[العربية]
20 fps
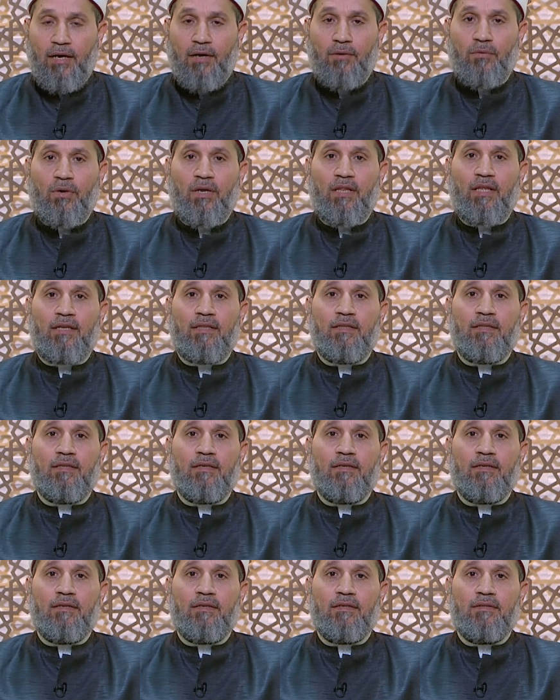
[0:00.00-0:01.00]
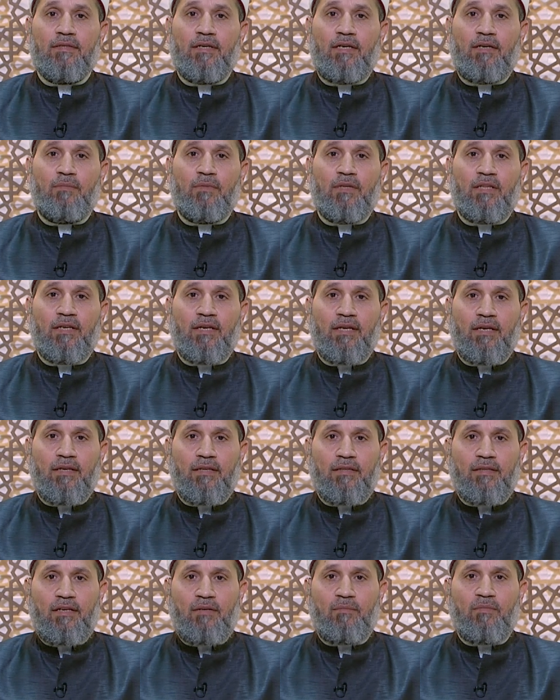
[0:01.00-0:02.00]
أولا تعمل
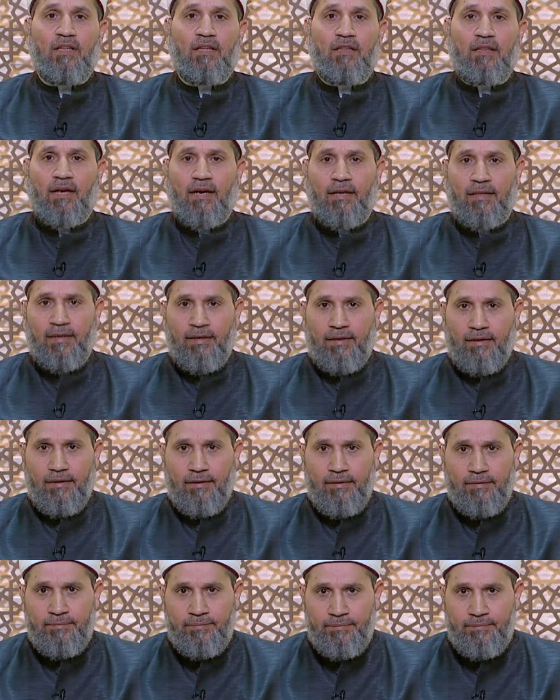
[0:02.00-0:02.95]
إيه تعمل اللي عليك